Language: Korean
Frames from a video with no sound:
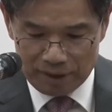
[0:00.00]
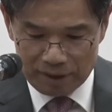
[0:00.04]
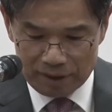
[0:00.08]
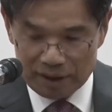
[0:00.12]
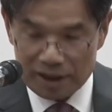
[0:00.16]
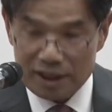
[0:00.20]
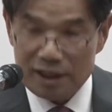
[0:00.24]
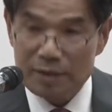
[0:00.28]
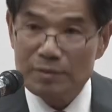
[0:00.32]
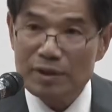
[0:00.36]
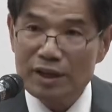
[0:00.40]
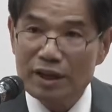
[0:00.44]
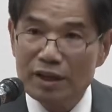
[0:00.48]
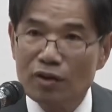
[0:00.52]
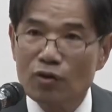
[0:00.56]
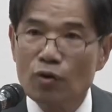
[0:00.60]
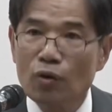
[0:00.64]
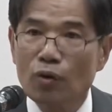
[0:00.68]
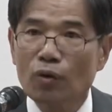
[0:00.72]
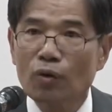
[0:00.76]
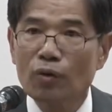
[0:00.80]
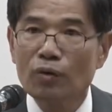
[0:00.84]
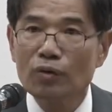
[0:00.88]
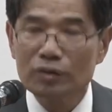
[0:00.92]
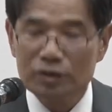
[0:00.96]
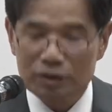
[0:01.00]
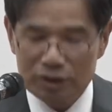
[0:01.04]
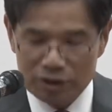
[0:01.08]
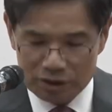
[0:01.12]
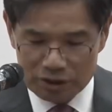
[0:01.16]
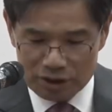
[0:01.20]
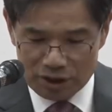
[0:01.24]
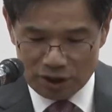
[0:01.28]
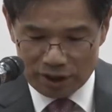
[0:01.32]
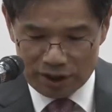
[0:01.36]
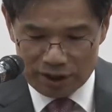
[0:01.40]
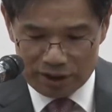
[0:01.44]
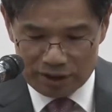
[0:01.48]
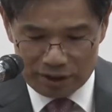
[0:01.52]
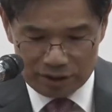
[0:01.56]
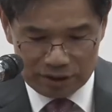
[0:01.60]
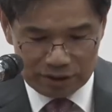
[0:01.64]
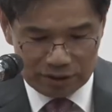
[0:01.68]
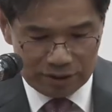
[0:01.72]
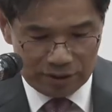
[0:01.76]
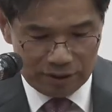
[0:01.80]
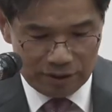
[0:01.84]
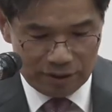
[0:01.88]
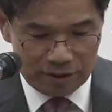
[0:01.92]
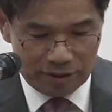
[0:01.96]
힘이 있고 능력
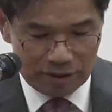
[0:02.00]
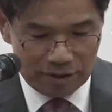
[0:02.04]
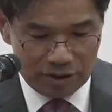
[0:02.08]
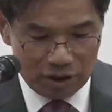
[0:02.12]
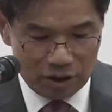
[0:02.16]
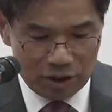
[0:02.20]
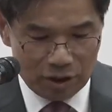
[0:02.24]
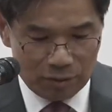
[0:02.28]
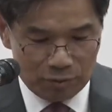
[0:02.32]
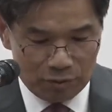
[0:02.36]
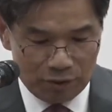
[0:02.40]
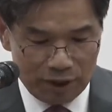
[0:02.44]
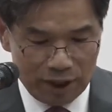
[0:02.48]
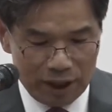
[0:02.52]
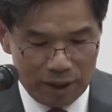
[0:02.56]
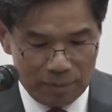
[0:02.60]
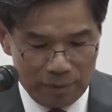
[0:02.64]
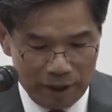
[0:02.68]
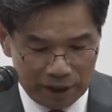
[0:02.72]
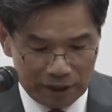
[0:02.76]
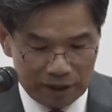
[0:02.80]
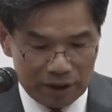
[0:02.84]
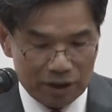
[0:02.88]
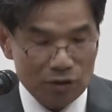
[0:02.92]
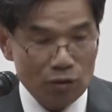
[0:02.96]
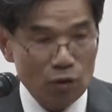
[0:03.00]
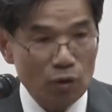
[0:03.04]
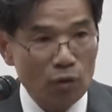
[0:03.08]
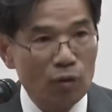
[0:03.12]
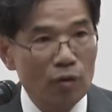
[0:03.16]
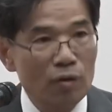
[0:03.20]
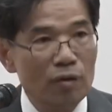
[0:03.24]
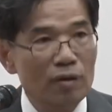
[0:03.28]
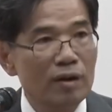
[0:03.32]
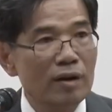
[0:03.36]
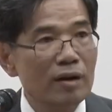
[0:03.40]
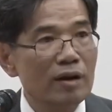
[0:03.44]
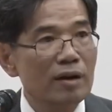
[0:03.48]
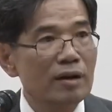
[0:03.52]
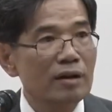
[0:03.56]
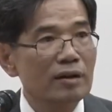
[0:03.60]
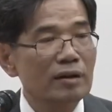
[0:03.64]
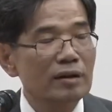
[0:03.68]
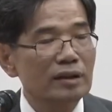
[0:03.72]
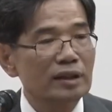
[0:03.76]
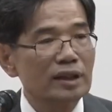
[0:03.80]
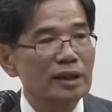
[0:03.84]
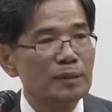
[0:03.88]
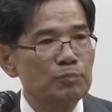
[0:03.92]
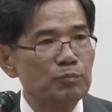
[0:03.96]
있는 여러분에게 맡기고
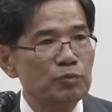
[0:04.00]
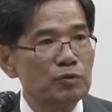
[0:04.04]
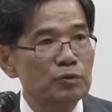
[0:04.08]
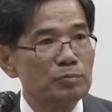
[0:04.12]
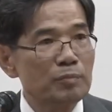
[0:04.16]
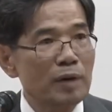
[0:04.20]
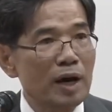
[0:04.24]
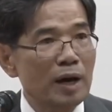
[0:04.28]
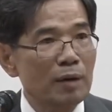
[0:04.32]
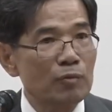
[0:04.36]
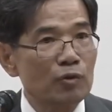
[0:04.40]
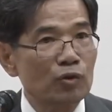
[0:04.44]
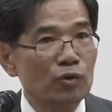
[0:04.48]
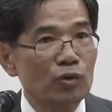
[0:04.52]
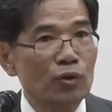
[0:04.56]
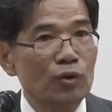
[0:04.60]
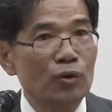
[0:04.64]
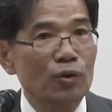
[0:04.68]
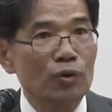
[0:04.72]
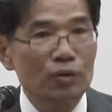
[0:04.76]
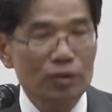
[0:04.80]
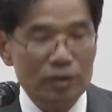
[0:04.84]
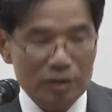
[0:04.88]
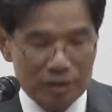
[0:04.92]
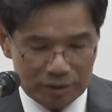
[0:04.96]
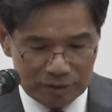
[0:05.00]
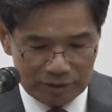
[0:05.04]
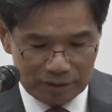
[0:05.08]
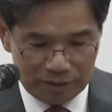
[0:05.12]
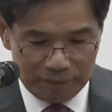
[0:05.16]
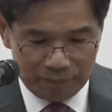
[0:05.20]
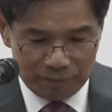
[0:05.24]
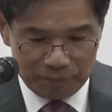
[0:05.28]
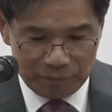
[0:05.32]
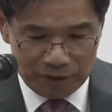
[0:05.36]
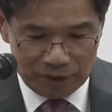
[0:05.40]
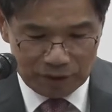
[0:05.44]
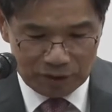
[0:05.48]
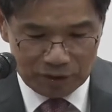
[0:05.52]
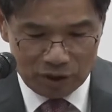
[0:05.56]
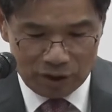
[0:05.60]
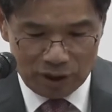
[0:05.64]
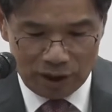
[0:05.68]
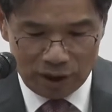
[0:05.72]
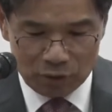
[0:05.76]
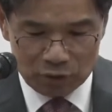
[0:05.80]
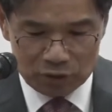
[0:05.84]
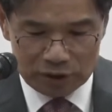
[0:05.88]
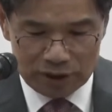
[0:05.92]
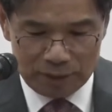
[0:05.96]
기쁜 마음으로
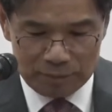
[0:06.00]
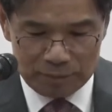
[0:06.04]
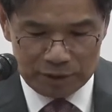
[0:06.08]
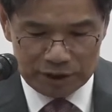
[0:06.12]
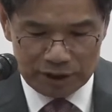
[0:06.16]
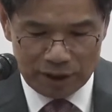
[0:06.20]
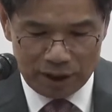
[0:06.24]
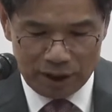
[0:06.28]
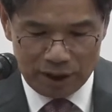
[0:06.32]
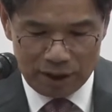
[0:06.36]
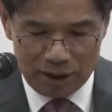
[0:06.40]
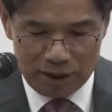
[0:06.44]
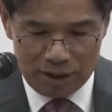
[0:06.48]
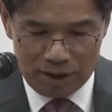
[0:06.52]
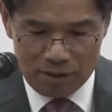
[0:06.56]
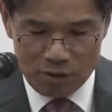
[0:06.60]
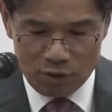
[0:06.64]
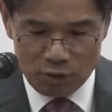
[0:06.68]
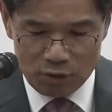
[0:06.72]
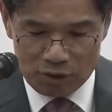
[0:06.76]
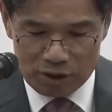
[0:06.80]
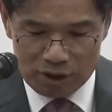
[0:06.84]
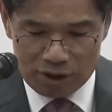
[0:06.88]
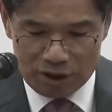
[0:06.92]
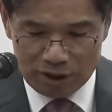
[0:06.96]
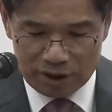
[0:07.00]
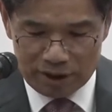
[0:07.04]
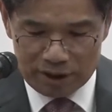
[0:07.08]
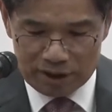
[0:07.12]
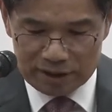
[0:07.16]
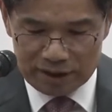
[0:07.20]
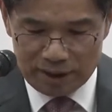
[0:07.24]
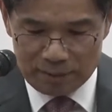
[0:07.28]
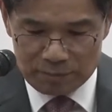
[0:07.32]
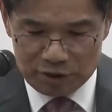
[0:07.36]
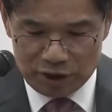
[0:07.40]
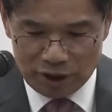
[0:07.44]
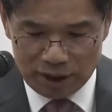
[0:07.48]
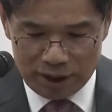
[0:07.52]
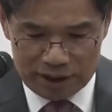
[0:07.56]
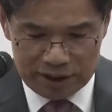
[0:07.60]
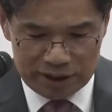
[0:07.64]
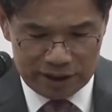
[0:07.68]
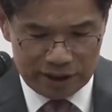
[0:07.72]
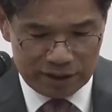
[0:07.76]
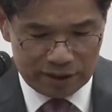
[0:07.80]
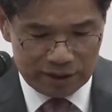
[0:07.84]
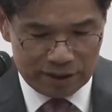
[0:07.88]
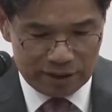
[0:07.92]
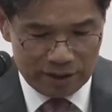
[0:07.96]
떠나고자 합니다. 오늘 여기
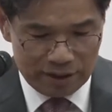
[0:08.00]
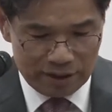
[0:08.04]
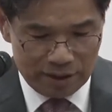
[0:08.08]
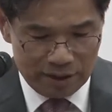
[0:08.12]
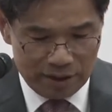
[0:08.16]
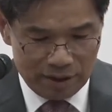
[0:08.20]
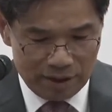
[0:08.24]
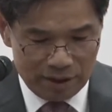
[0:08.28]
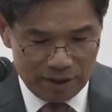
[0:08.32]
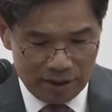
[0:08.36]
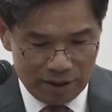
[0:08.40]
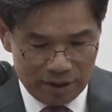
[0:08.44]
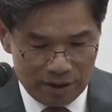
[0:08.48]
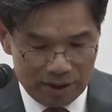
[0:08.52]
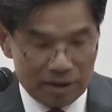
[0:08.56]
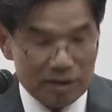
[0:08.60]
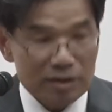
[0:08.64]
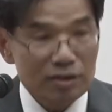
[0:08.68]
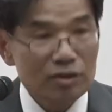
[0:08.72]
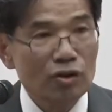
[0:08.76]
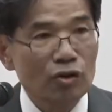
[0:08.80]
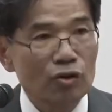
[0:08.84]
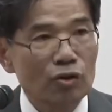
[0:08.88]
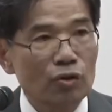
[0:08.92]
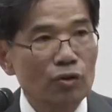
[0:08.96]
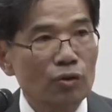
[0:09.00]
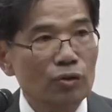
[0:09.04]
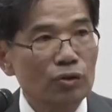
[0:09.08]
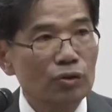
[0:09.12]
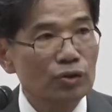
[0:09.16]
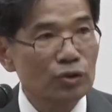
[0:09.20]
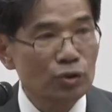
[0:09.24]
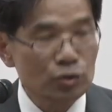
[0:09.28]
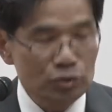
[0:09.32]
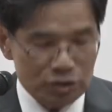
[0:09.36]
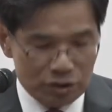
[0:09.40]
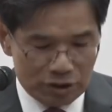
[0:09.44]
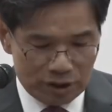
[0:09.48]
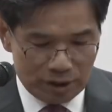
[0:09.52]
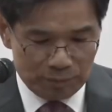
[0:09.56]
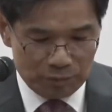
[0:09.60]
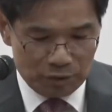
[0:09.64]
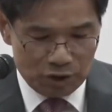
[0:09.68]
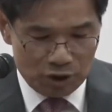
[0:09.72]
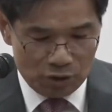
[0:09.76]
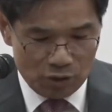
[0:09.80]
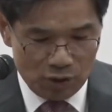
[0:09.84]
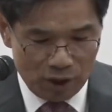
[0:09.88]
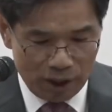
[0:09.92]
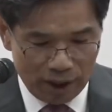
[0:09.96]
참석하신 여러
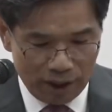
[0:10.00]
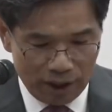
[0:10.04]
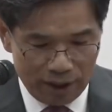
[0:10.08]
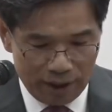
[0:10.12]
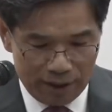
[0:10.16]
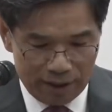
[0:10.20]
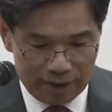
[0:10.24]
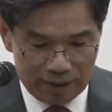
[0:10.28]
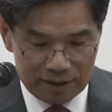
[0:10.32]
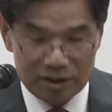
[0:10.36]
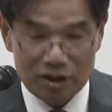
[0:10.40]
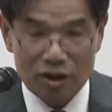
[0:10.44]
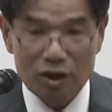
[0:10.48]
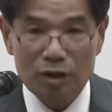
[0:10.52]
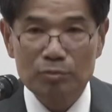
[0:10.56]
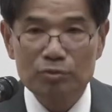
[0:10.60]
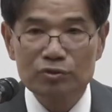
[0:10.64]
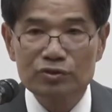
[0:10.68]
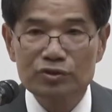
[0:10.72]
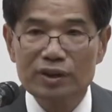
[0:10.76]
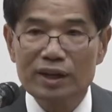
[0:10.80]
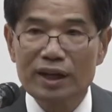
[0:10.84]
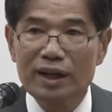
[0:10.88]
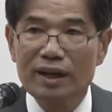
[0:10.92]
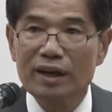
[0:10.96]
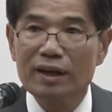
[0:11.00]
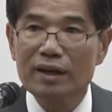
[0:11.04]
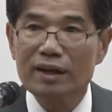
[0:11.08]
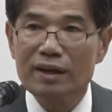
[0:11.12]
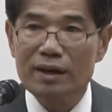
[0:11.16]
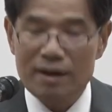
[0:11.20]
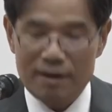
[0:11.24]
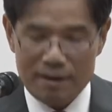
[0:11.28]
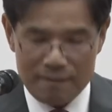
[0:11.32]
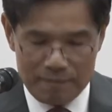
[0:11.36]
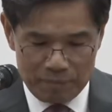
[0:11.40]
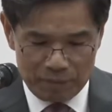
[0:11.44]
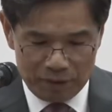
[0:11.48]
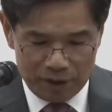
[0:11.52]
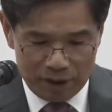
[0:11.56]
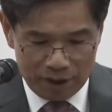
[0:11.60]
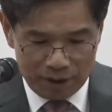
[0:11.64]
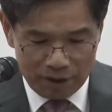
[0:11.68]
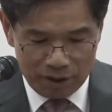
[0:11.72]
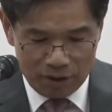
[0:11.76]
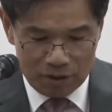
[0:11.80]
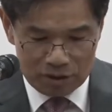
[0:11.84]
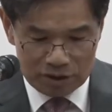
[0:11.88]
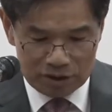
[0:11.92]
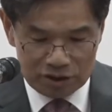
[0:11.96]
교수님들과 여러분들의
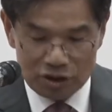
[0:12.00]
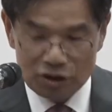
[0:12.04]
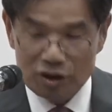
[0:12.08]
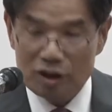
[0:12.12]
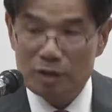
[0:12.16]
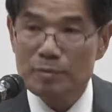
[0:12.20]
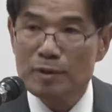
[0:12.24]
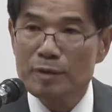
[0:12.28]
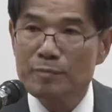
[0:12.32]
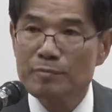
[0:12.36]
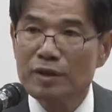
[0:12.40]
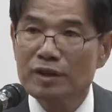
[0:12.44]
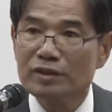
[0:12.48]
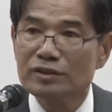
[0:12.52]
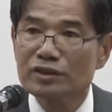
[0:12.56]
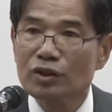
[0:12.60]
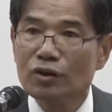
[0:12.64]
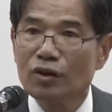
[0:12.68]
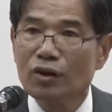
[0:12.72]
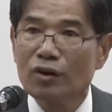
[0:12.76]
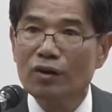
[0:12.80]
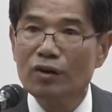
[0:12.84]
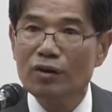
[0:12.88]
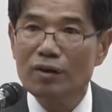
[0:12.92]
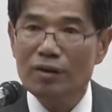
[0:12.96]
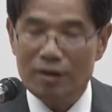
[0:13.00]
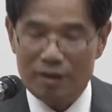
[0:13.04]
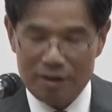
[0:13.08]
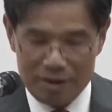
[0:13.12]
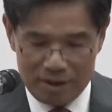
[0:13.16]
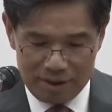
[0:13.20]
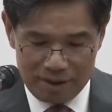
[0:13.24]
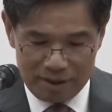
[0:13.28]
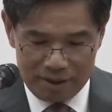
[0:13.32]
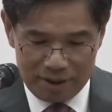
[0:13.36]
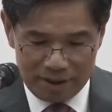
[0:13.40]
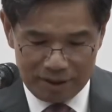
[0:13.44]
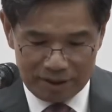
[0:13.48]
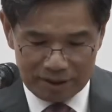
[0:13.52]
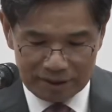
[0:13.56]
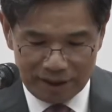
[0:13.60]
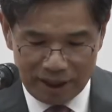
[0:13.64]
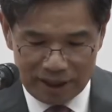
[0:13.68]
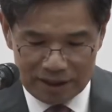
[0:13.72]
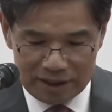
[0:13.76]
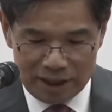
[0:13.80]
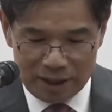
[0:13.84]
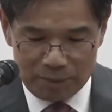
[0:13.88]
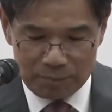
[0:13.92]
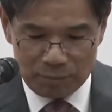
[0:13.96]
건성을 빌면서
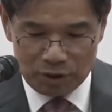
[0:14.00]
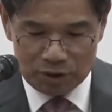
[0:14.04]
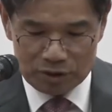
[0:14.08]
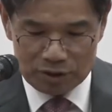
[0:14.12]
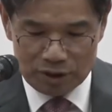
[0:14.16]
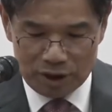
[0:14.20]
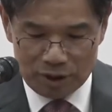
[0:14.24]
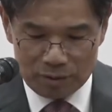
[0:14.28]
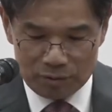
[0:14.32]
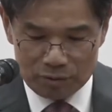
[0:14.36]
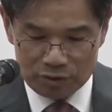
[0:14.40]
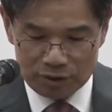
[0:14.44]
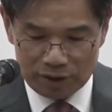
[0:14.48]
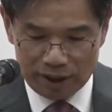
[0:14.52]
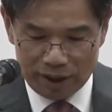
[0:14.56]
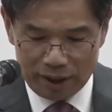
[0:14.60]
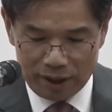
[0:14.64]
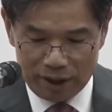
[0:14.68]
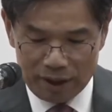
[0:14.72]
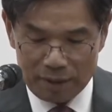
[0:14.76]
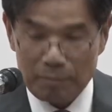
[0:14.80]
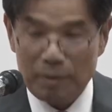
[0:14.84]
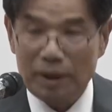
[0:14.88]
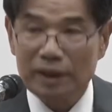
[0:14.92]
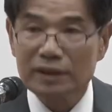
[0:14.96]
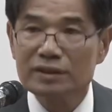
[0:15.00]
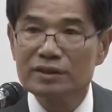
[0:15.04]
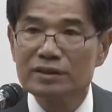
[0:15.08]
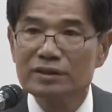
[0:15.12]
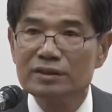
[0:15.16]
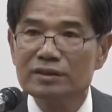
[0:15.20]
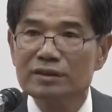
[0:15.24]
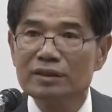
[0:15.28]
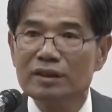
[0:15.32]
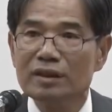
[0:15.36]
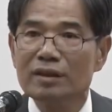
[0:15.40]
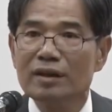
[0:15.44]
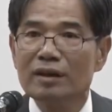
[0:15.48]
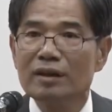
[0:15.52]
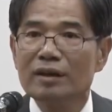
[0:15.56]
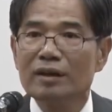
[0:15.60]
다시 한번 여러분께 받은